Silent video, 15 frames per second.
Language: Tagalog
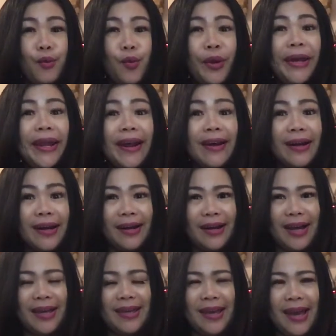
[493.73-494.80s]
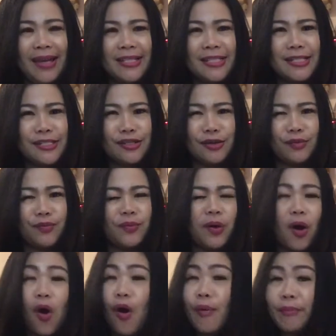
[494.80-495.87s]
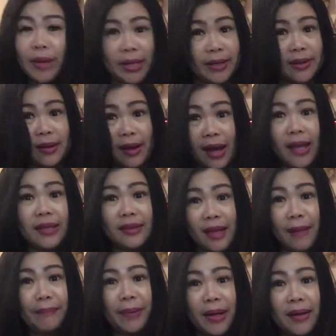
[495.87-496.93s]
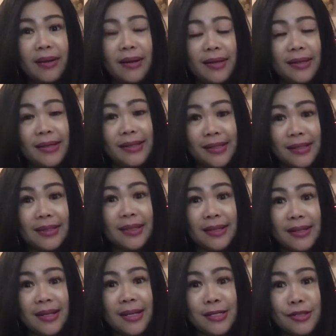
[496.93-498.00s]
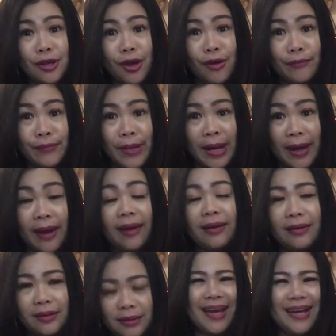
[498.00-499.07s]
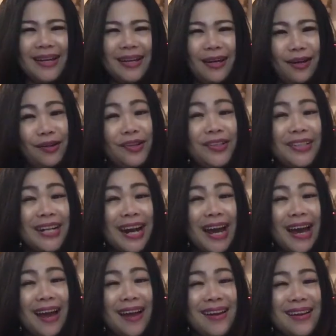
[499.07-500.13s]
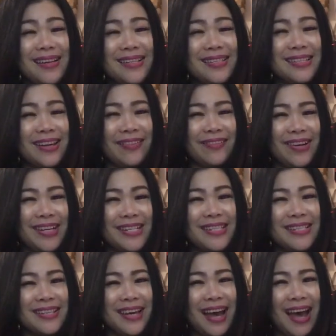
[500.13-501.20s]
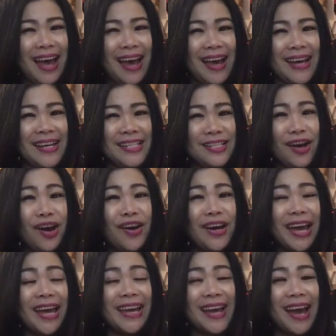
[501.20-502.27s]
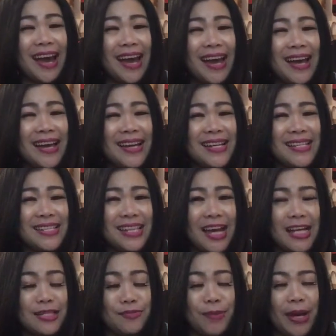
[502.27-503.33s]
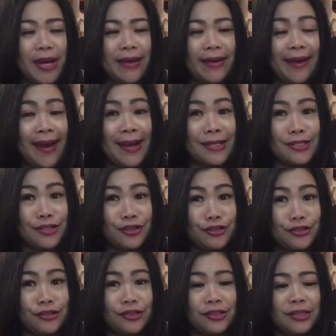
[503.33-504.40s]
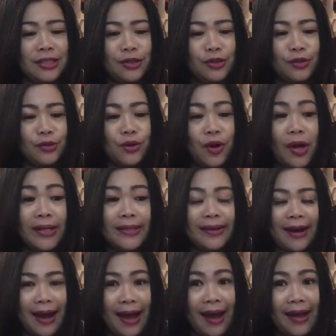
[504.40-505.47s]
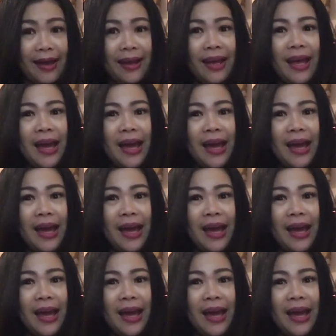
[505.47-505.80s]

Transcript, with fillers: winner. Ayan, so oh my God, napakagaling niya talaga sobra. Ayan, Ludra is the best guys. Okay guys, that's my reaction to Lodra.